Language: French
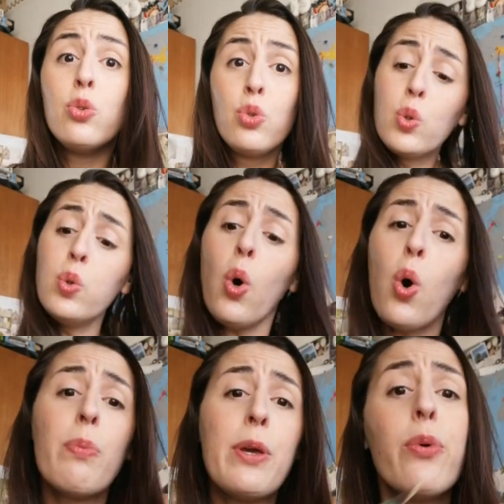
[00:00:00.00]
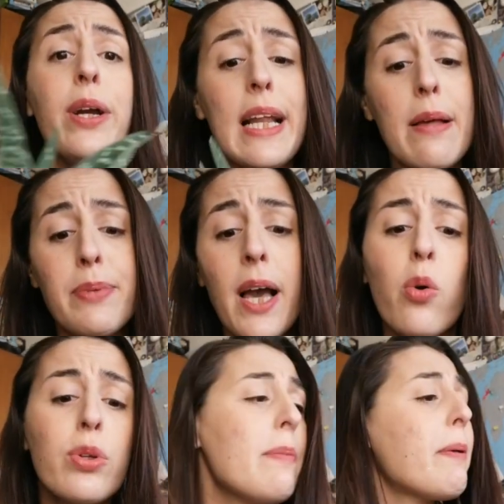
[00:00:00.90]
Du coup, Roméo, il aime bien
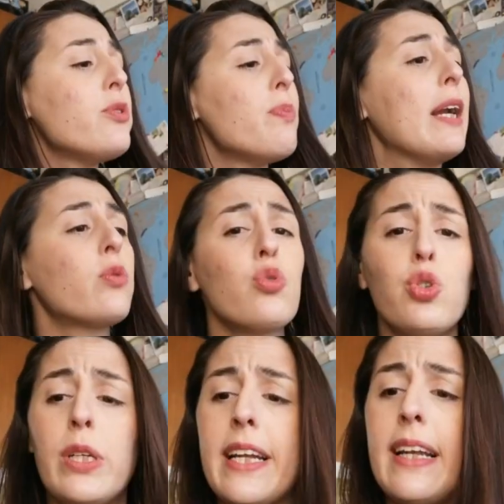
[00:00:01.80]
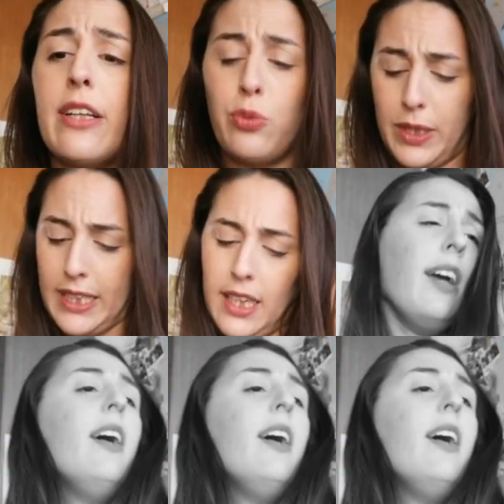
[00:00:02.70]
rôder près du balcon de Juliette la nuit.